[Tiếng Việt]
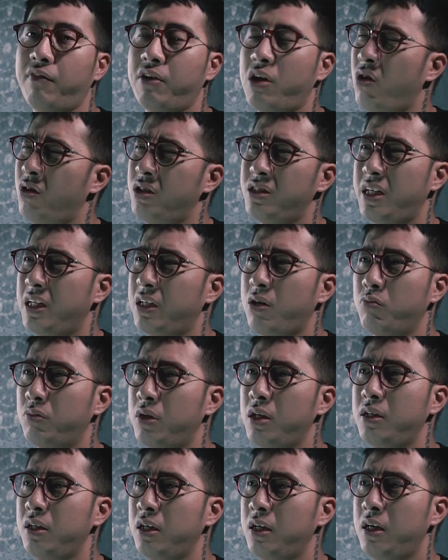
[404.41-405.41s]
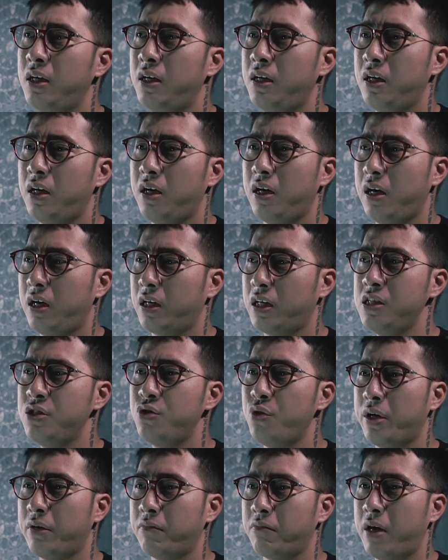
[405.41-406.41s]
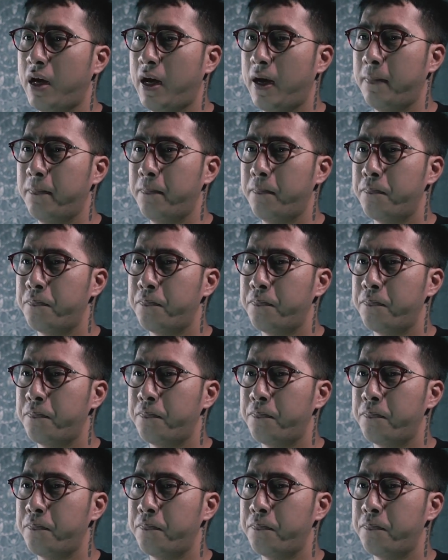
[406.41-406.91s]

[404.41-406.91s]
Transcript: Vậy Only C không thích cái chuyện mà